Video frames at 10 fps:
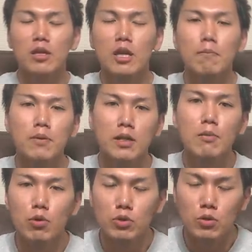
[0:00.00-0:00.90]
やっぱりで
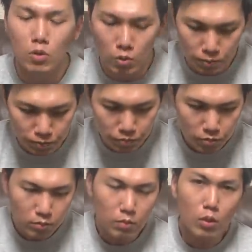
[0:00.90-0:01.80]
もその、
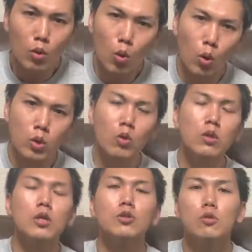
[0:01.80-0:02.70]

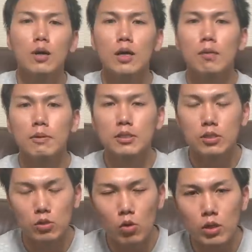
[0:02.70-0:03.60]
音っていうのはやっぱ
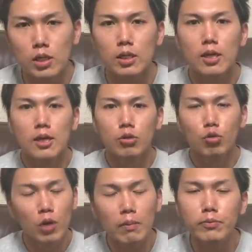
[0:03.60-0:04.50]
すごい
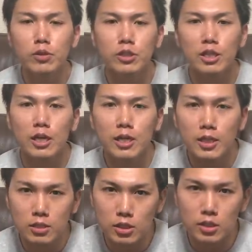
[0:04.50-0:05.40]
トラブルになり
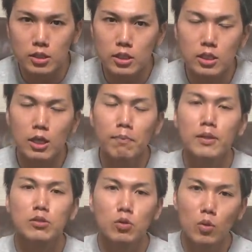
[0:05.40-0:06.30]
やすいし、やっ
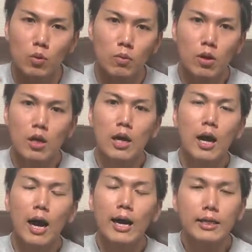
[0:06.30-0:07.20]
ぱその、
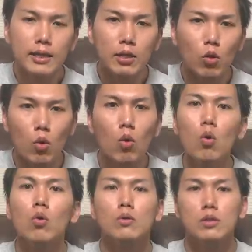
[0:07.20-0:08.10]
相手の
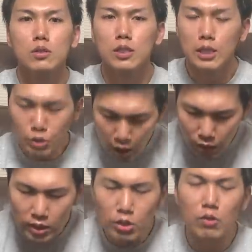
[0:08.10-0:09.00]
方、聞く
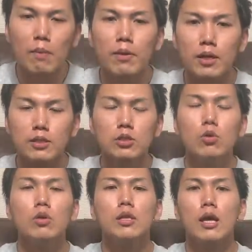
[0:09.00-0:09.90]
側っていうのはやっぱね、す
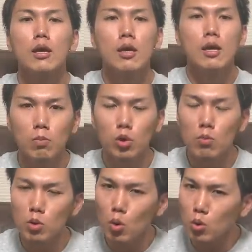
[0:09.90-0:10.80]
ごいね、もと
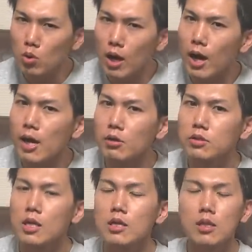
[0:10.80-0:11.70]
もと音が入る
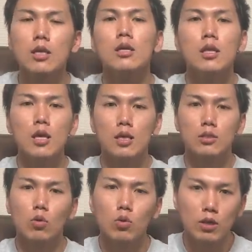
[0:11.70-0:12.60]
前提で、
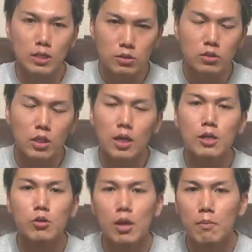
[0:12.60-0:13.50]
そこには住んでな
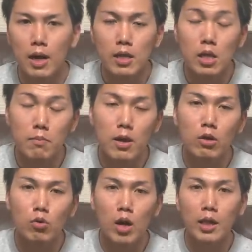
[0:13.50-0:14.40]
いので、まあかなり迷
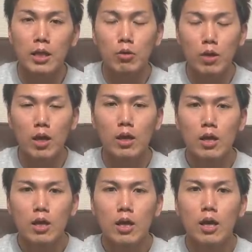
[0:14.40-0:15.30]
惑かけたので、
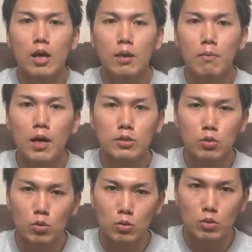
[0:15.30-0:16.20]
えー、まあそ
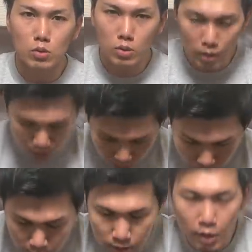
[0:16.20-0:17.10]
の、
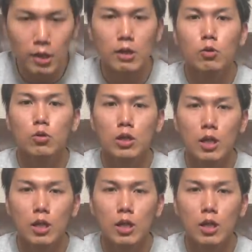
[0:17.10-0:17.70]
方にはね、本当に